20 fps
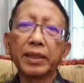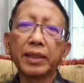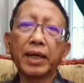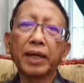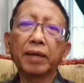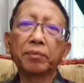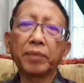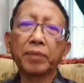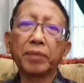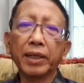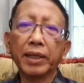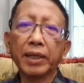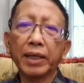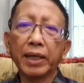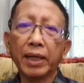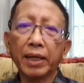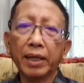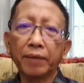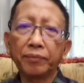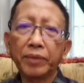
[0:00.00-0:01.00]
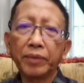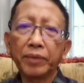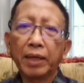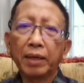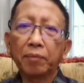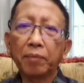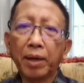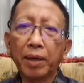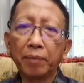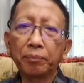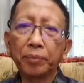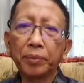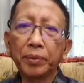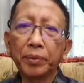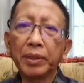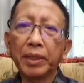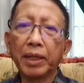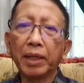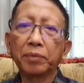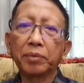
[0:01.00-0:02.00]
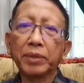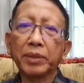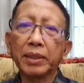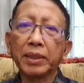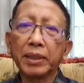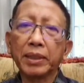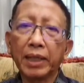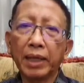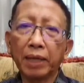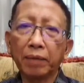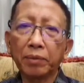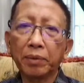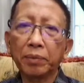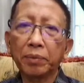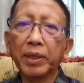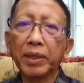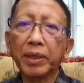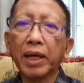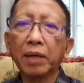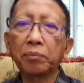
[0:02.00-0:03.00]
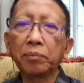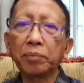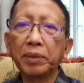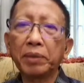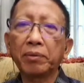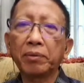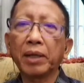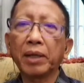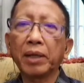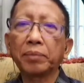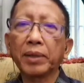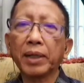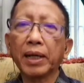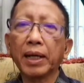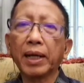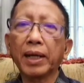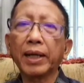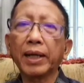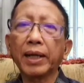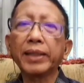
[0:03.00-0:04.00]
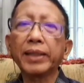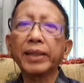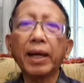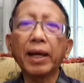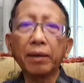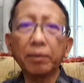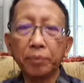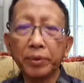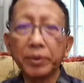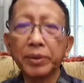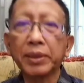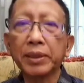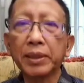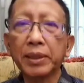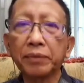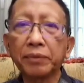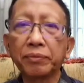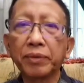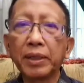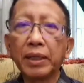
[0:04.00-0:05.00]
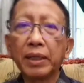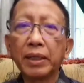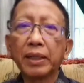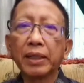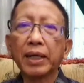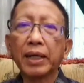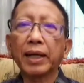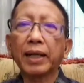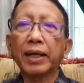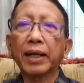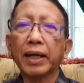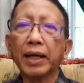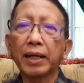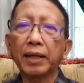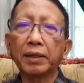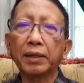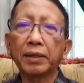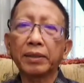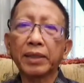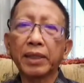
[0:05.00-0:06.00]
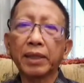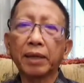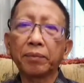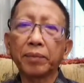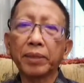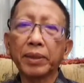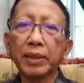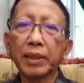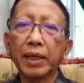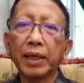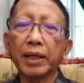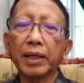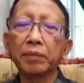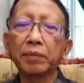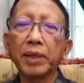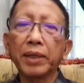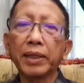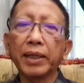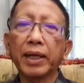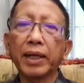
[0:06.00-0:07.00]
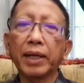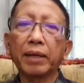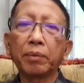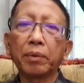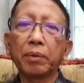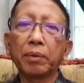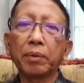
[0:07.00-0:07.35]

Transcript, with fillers: sehingga mereka mampu dan bersedia memberikan penjelasan berkala yang positif karena kalau sampai sekarang misalnya ada